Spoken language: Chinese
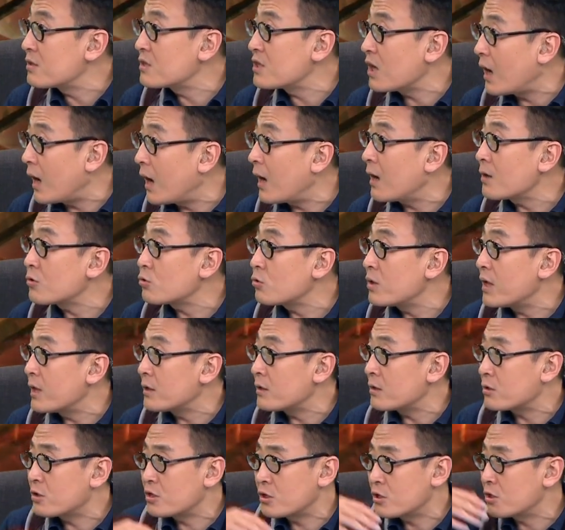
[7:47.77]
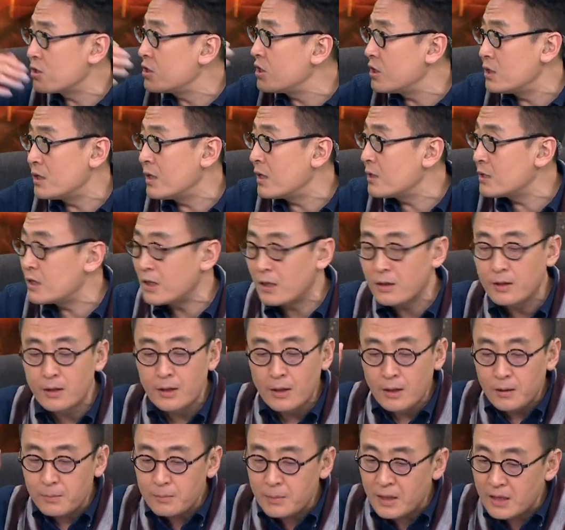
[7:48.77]
十几年前哪一次聚
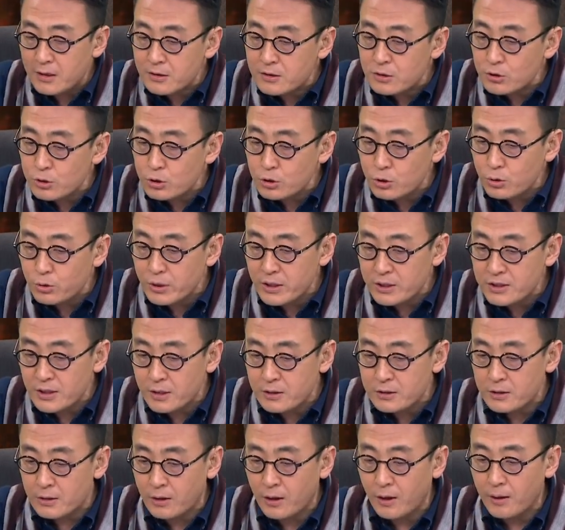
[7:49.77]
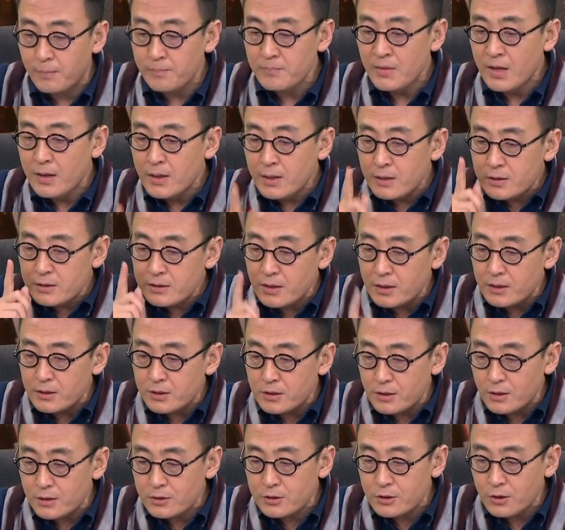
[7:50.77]
会认识了？认识了之后。
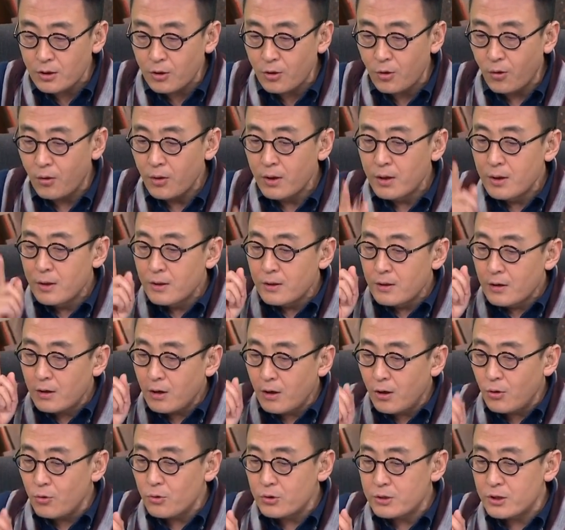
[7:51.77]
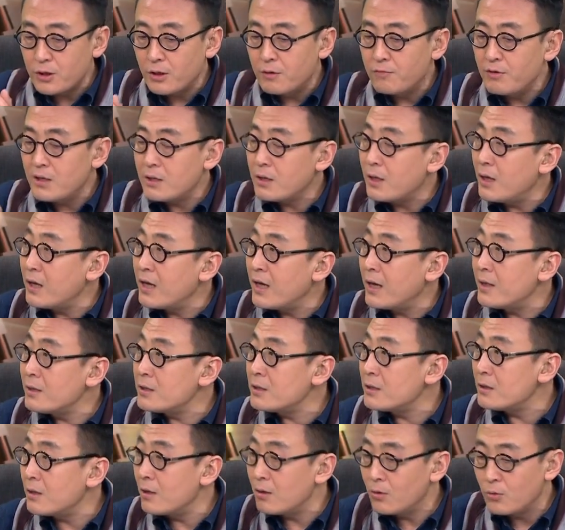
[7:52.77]
后者为他联系了国安
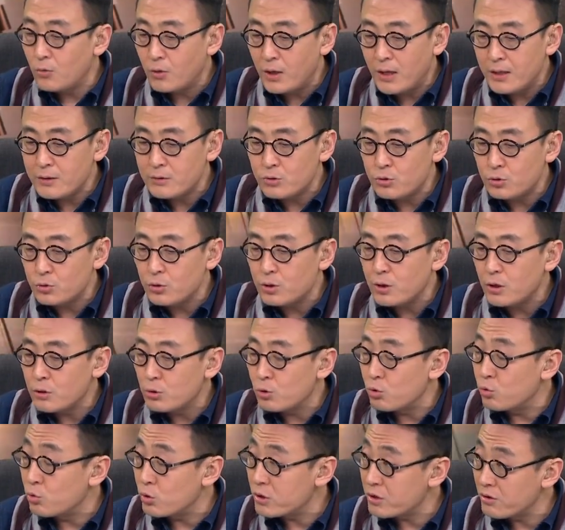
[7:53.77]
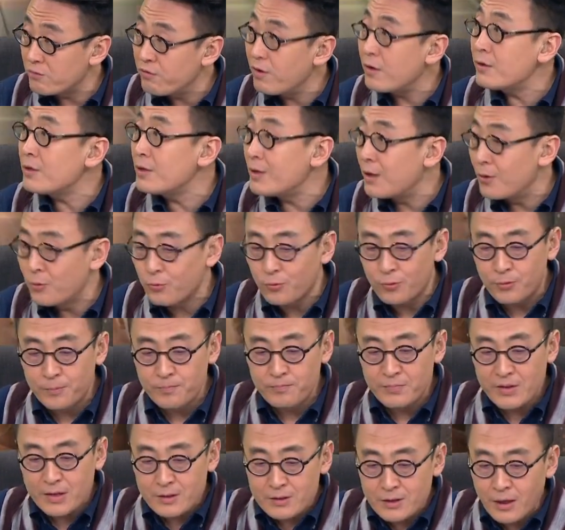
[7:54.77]
局的土石方业务，然后
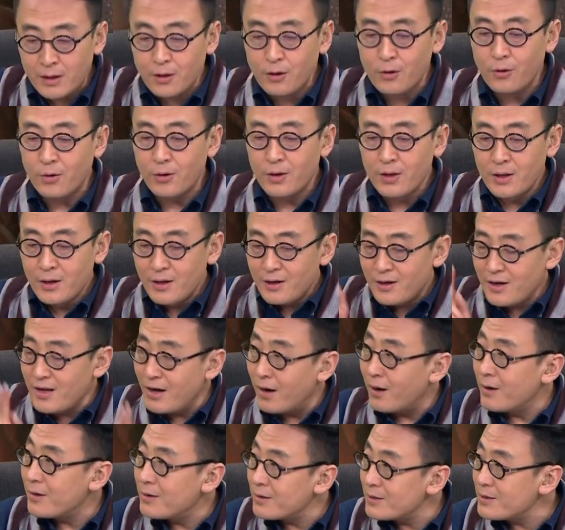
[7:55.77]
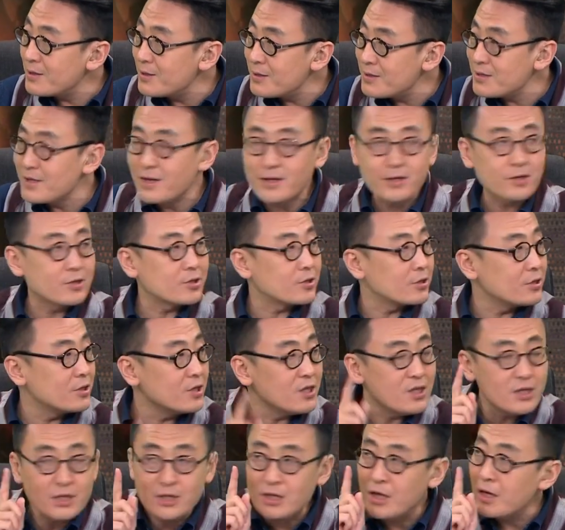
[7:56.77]
两个人认识一年之
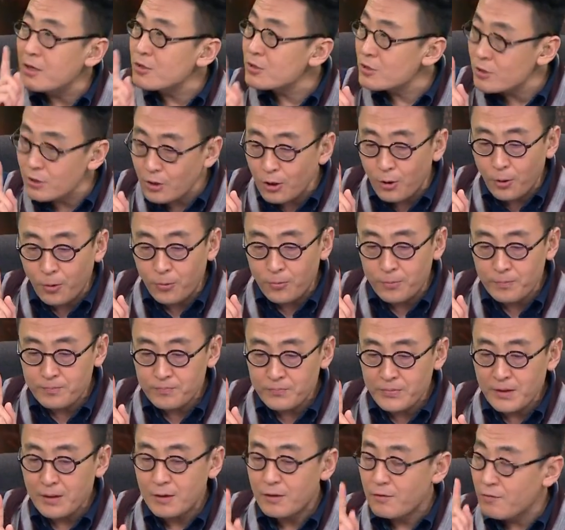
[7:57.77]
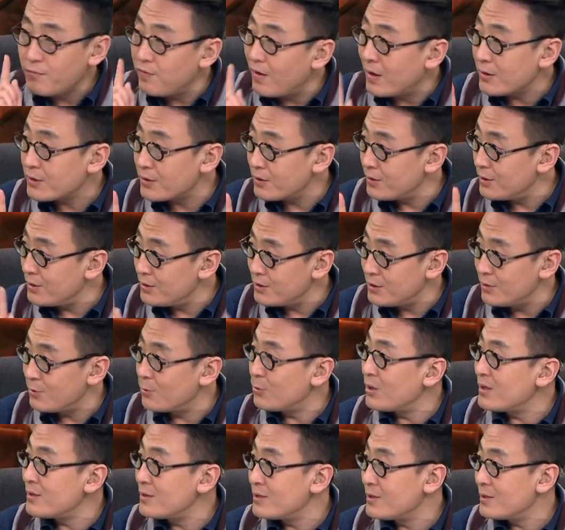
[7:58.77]
后发生了性关系。
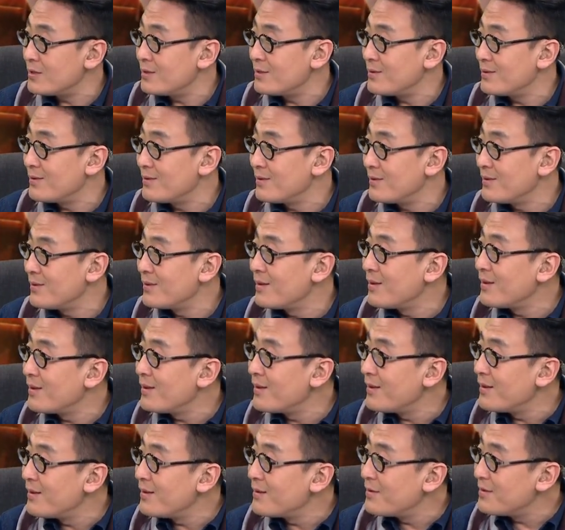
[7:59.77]
你瞧见没有？